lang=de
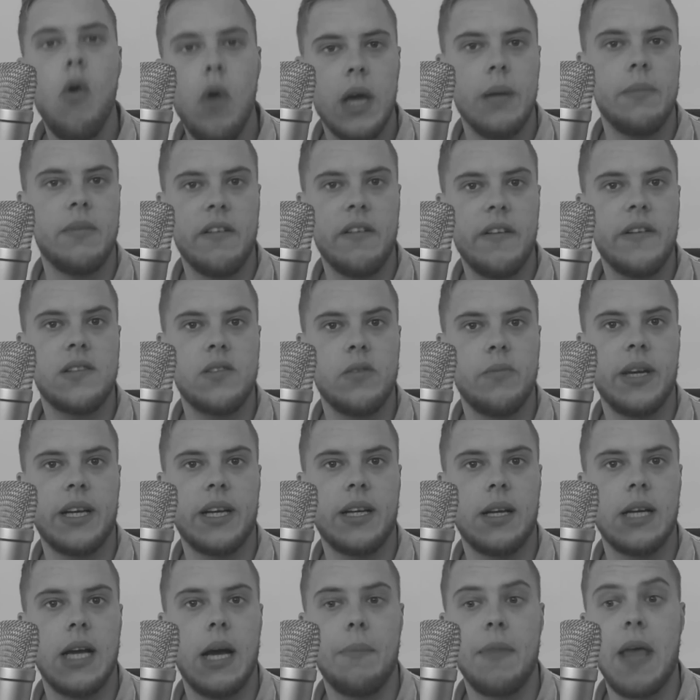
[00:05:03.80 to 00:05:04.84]
immer was zu
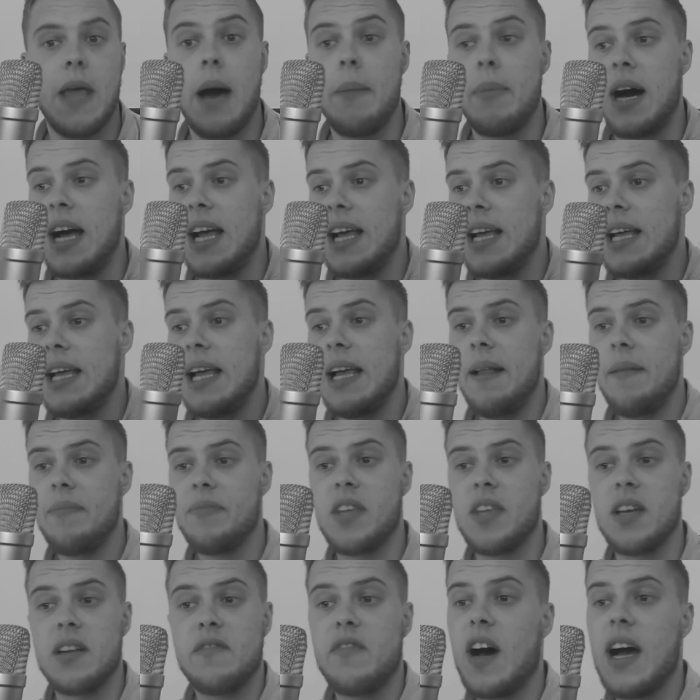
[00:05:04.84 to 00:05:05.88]
meckern gehabt, aber
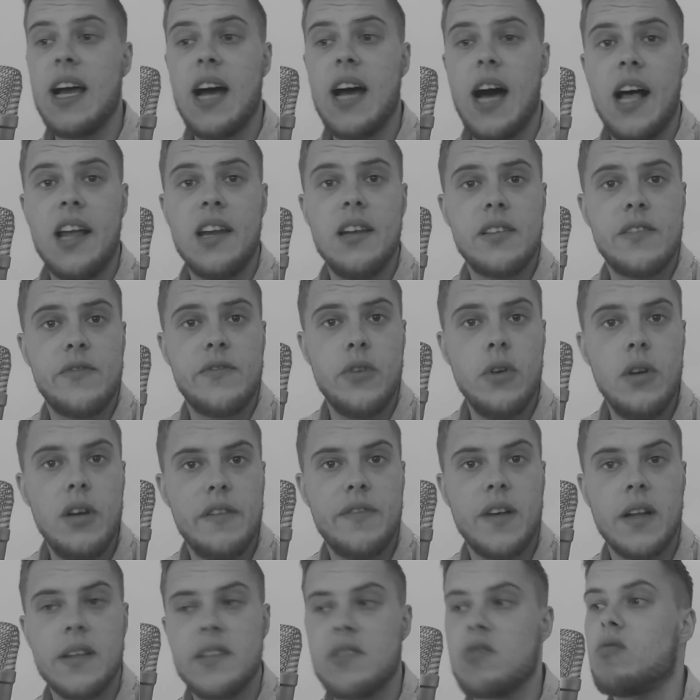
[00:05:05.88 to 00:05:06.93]
das war ja alles
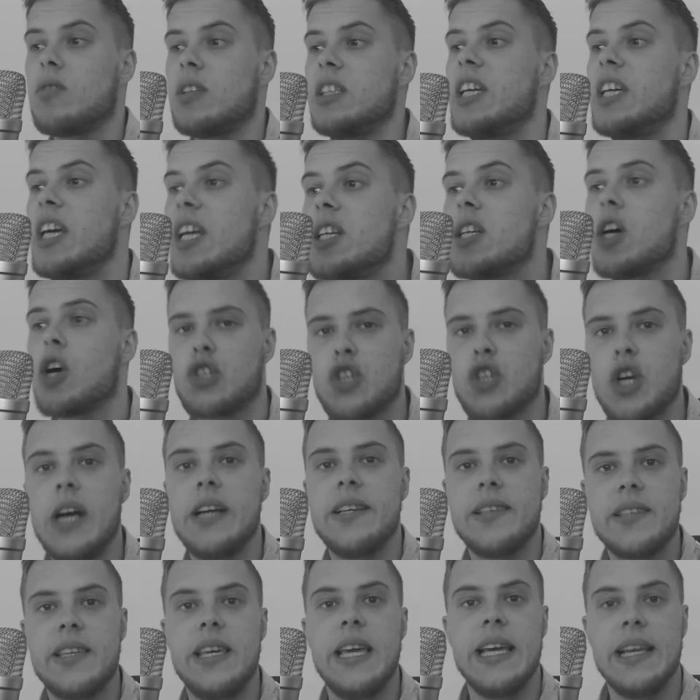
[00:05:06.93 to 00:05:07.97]
Füllefanz und ein
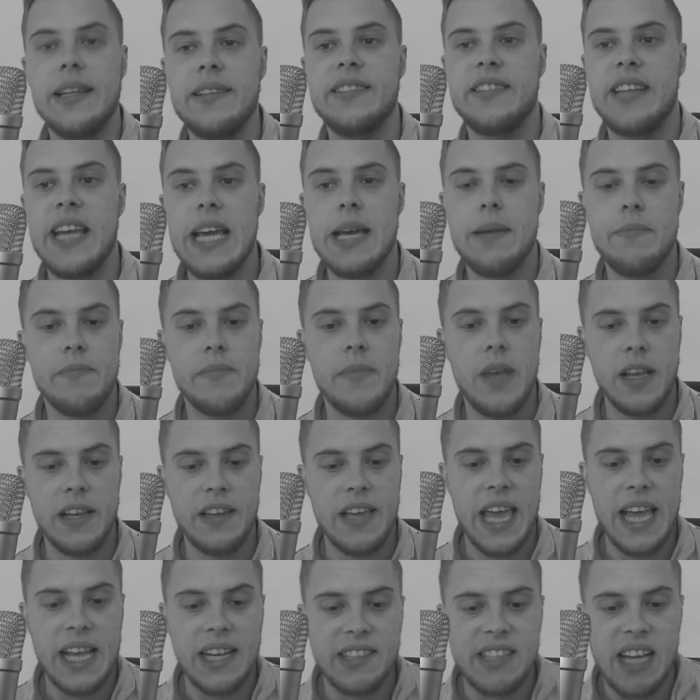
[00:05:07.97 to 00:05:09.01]
Kinderscheiß gegen dem,
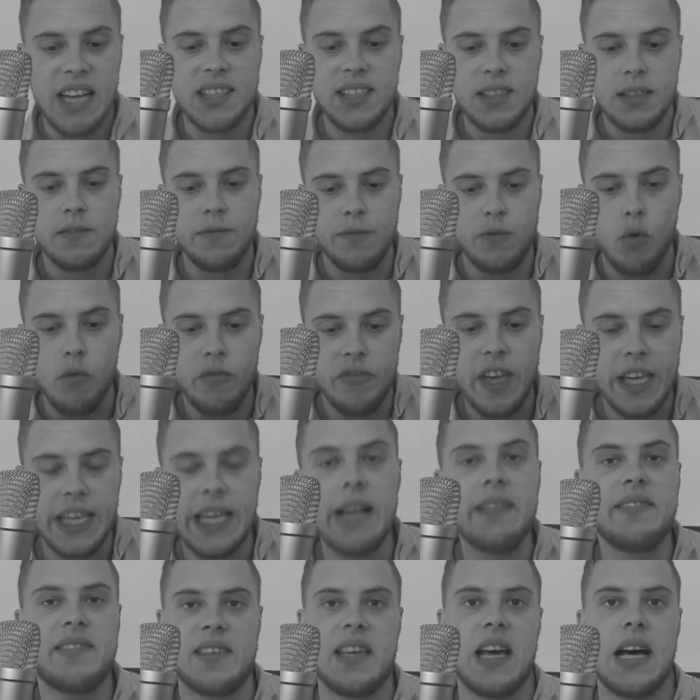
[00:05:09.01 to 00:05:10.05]
gegen das, wo wir
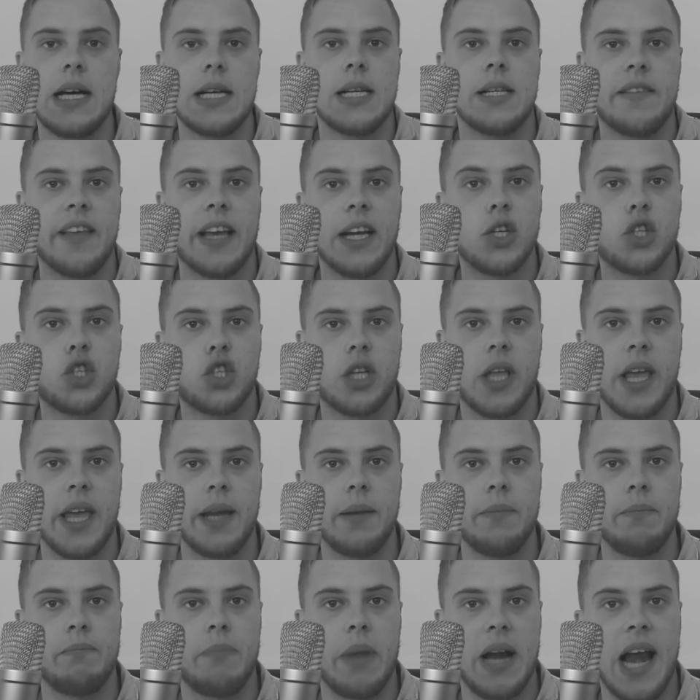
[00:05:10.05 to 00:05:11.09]
jetzt gerade
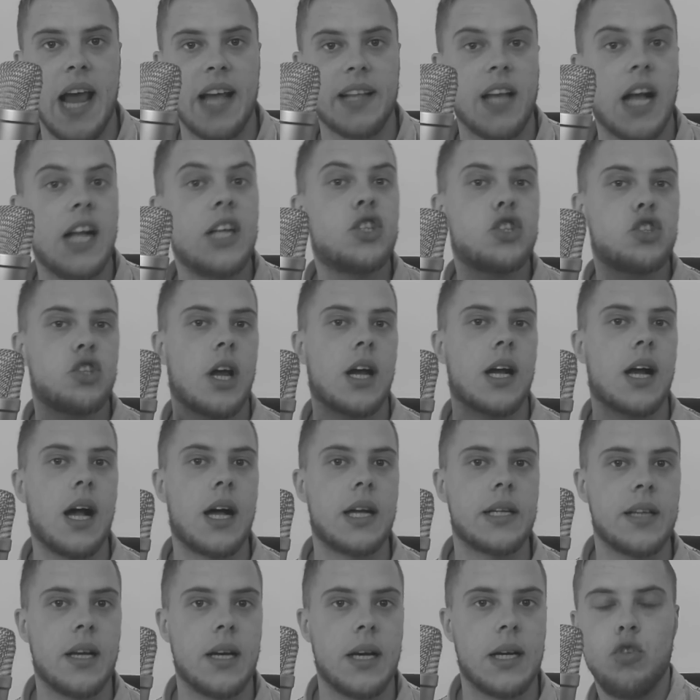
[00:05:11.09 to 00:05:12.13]
drinstehen. Bellert
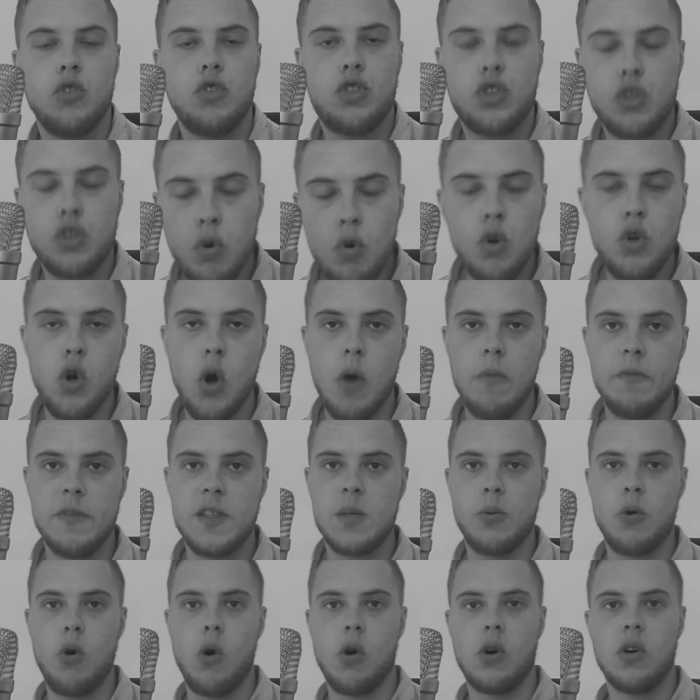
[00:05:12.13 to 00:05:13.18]
Halsschlagader.
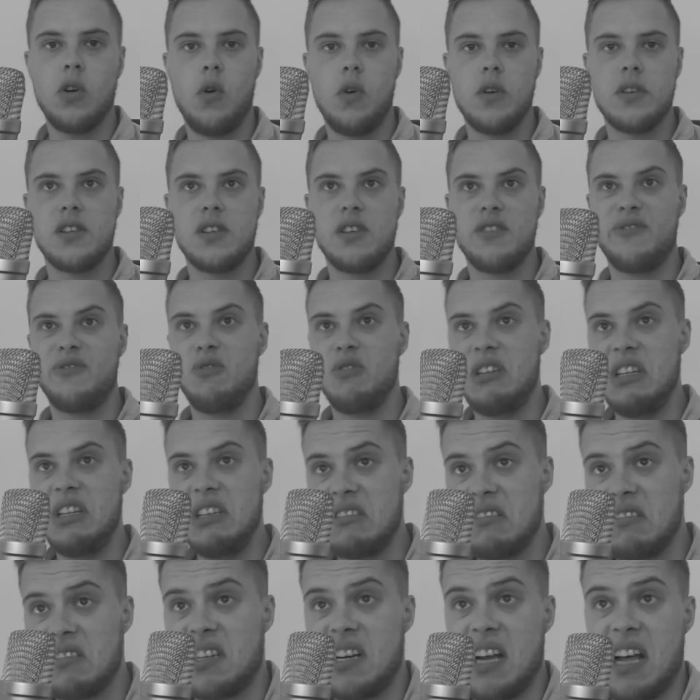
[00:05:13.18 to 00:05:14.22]
Zukunftsprognose für
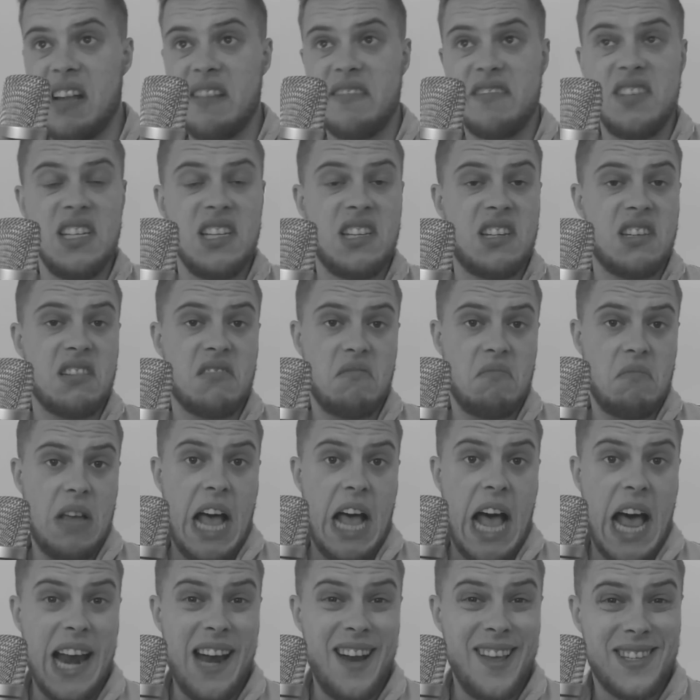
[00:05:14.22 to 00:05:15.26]
dieses Land sieht
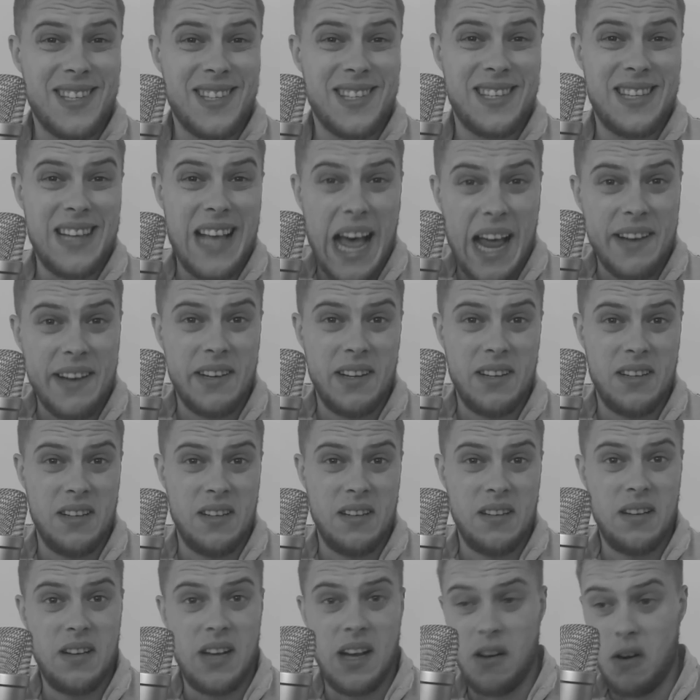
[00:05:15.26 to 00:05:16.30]
alles
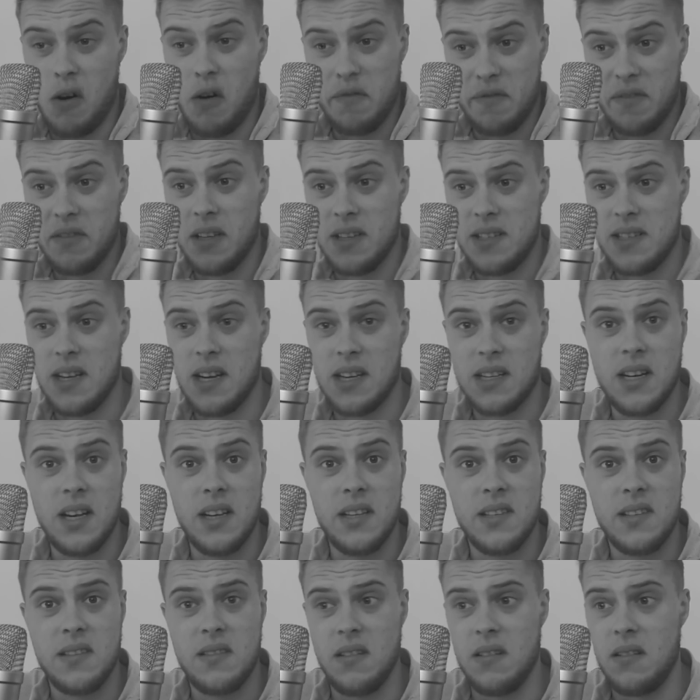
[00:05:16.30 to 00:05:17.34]
andere offen gesagt
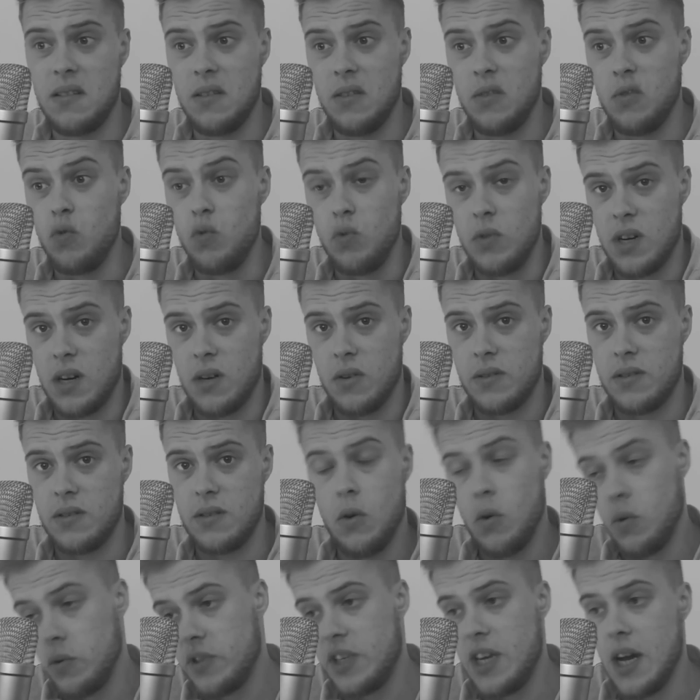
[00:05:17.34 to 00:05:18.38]
als äh, gut aus.
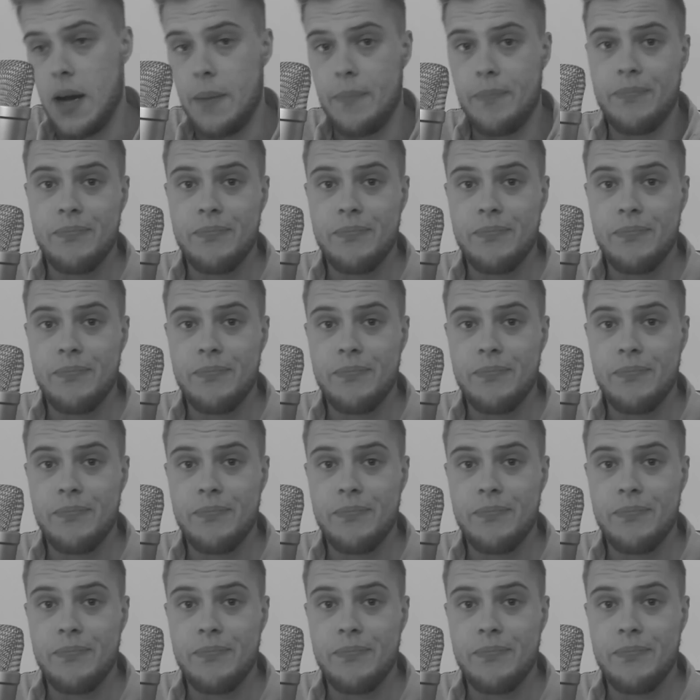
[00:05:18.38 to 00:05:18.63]
Und ja,